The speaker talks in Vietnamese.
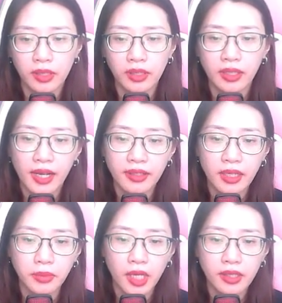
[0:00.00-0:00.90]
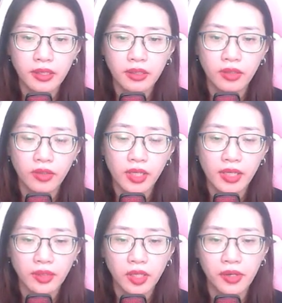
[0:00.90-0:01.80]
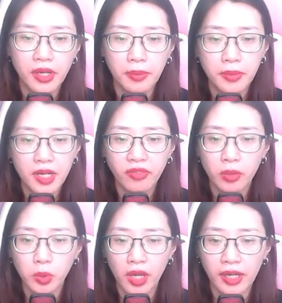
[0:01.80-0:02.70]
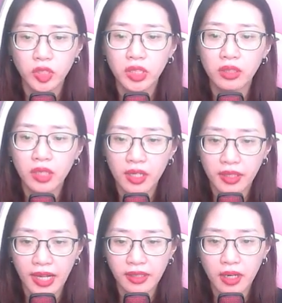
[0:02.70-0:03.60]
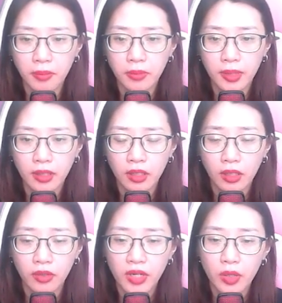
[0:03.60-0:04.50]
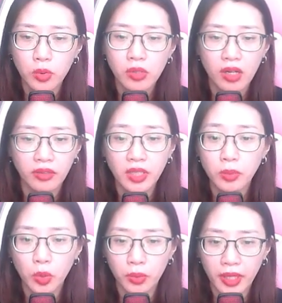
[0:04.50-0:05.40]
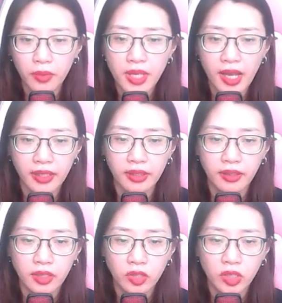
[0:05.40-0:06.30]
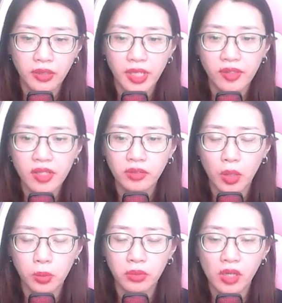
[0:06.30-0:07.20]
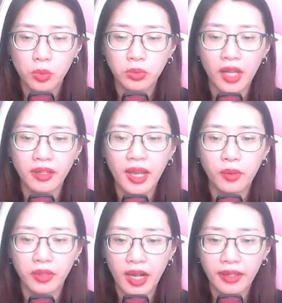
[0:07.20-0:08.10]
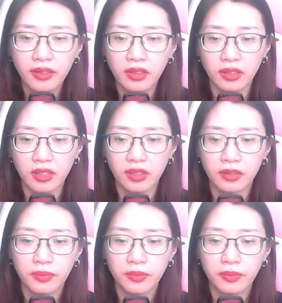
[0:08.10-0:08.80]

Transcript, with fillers: Hắn cảm thấy giờ là thời điểm nên phong tỏa Sơ Thiên Đại Cấm. Nếu còn tiếp tục kéo dài, sợ rằng nhân tộc không thể nào gắng gượng được.